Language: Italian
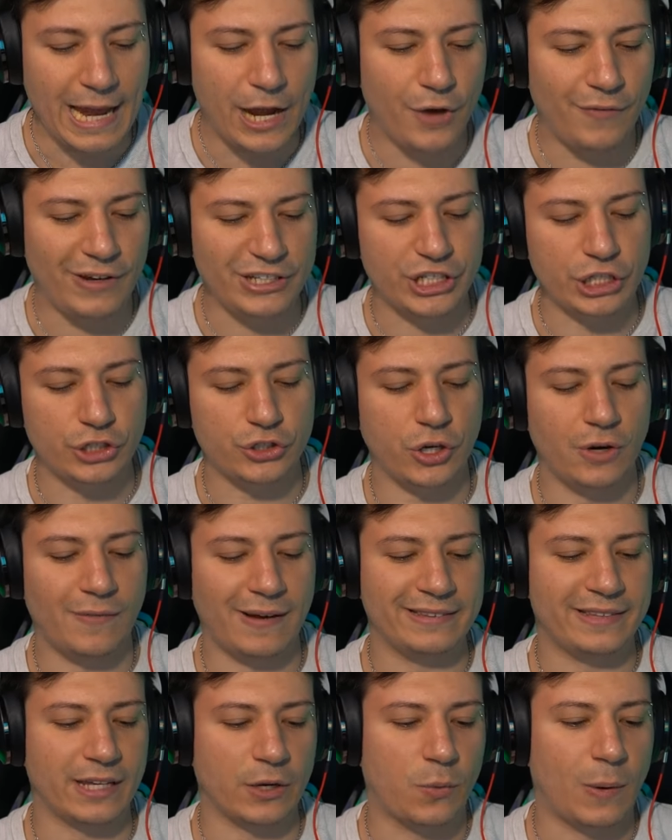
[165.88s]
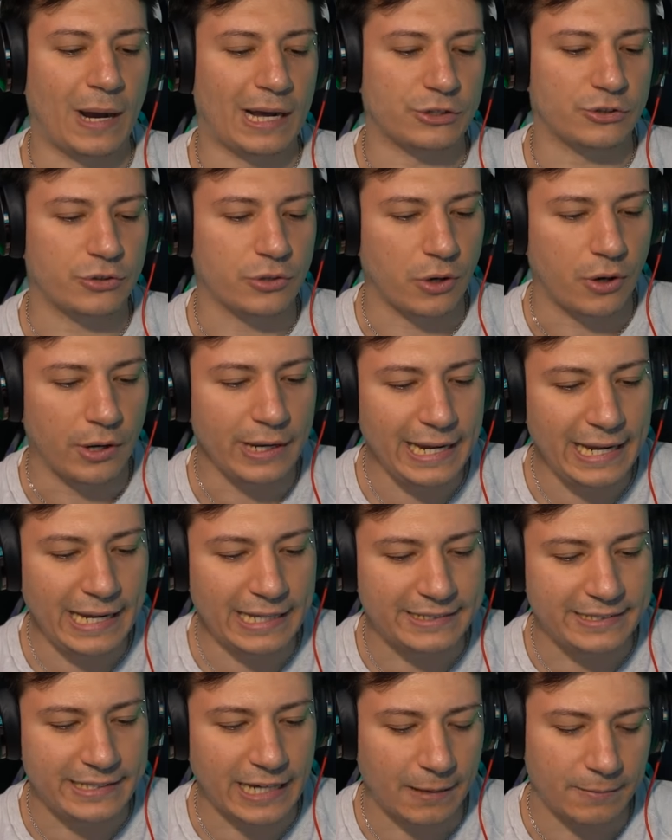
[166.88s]
1994!
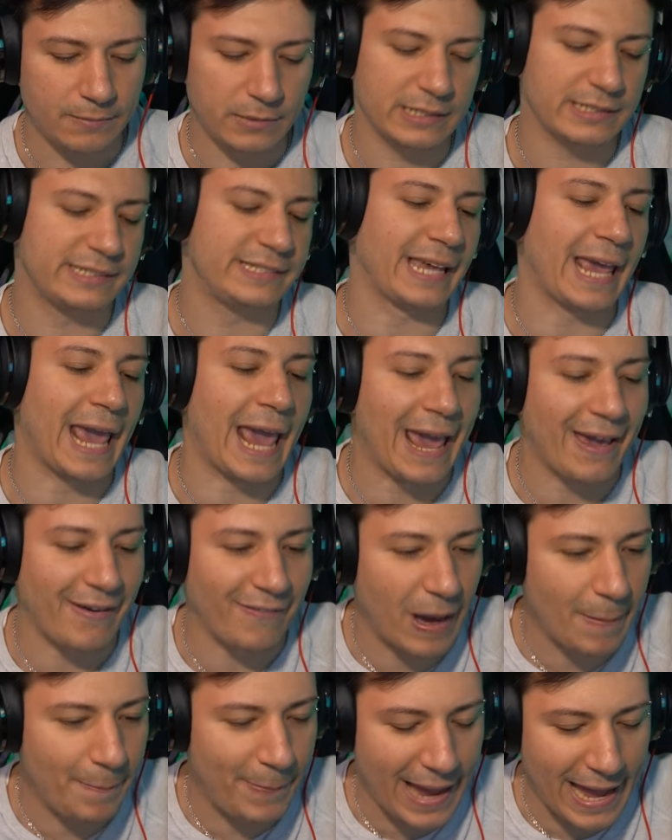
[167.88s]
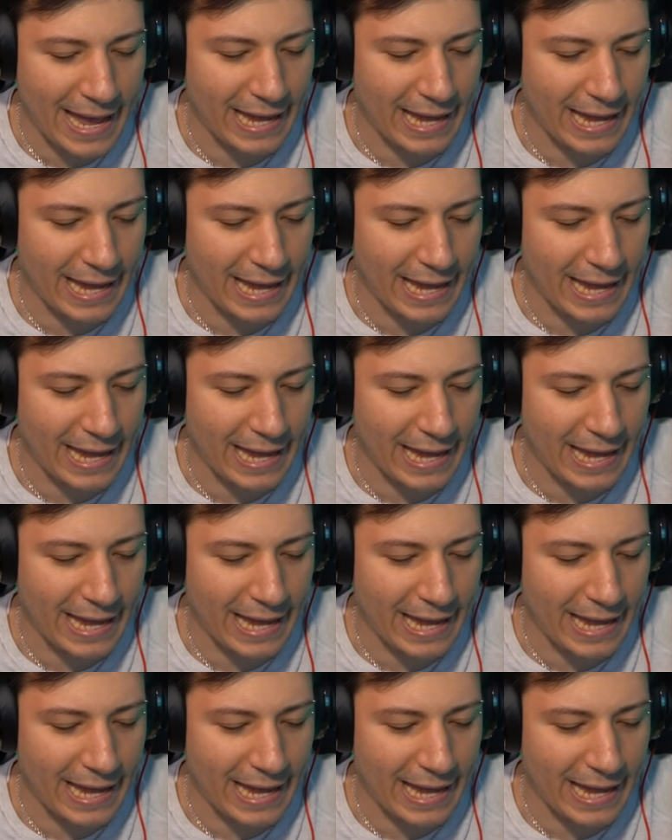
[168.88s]
Inizia... Sì, va